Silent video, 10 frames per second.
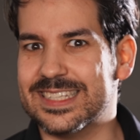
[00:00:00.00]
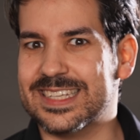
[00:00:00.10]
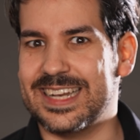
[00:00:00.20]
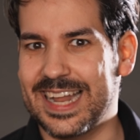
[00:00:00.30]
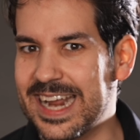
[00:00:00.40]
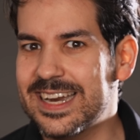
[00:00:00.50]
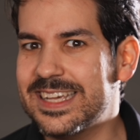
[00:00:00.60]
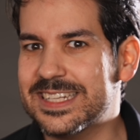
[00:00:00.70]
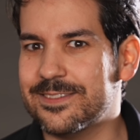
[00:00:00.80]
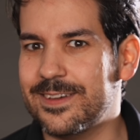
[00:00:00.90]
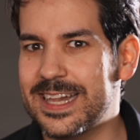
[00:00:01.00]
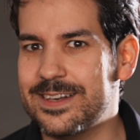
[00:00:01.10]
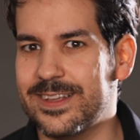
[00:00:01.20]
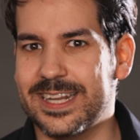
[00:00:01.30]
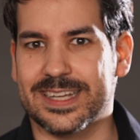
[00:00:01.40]
dass kleine
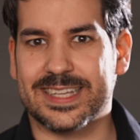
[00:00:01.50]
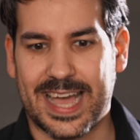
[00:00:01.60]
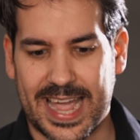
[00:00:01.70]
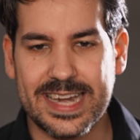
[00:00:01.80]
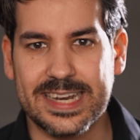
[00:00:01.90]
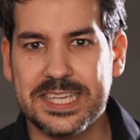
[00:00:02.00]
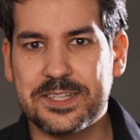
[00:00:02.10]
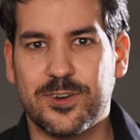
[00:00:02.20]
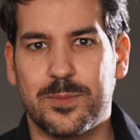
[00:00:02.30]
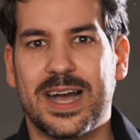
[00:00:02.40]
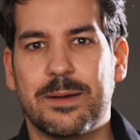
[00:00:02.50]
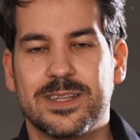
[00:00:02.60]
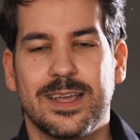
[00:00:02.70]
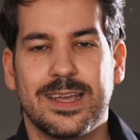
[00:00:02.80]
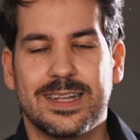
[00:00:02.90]
Lichtquellen, wenn ihr keinen Lichtformer
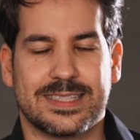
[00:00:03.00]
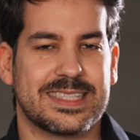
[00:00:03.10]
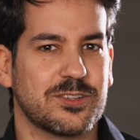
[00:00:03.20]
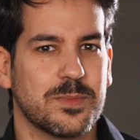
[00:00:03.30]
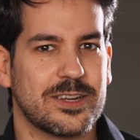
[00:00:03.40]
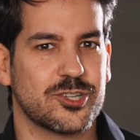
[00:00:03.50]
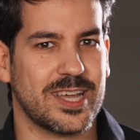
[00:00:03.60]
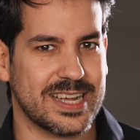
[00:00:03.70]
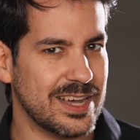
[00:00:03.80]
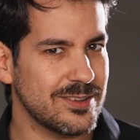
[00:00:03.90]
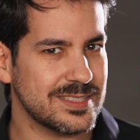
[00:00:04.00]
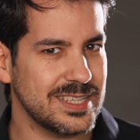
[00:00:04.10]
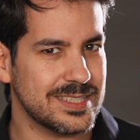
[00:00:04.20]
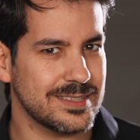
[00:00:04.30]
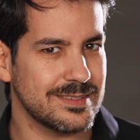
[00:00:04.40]
habt, dass es automatisch kacke
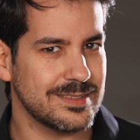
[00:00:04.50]
aussieht?